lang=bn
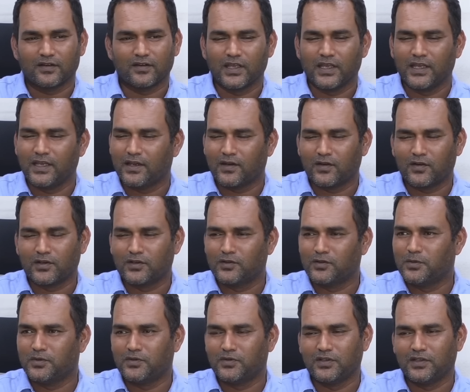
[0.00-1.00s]
কারণ এই রেকর্ড
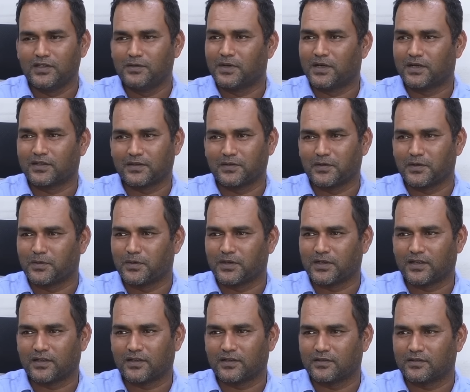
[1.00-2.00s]
তুমি কোনো দিন ভাঙতে পারবো
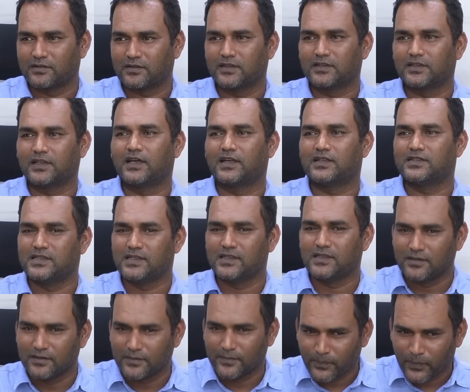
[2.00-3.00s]
না কারণ তার যেই
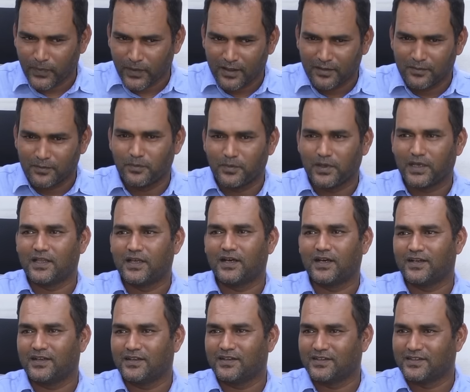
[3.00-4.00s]
মেধা
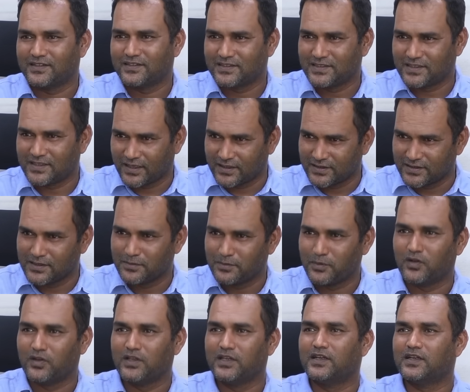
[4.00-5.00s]
তার যে
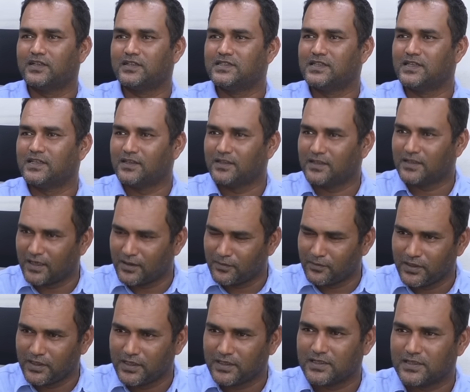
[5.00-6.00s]
বোলিংয়ের যে
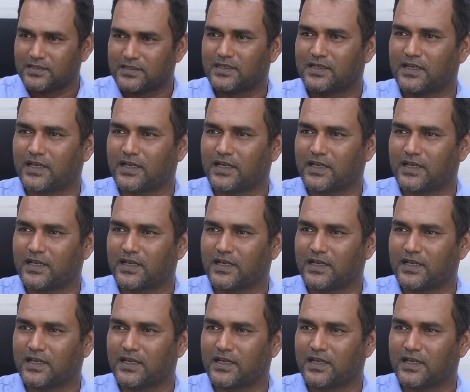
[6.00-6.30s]
অ্যাবিলিটি যে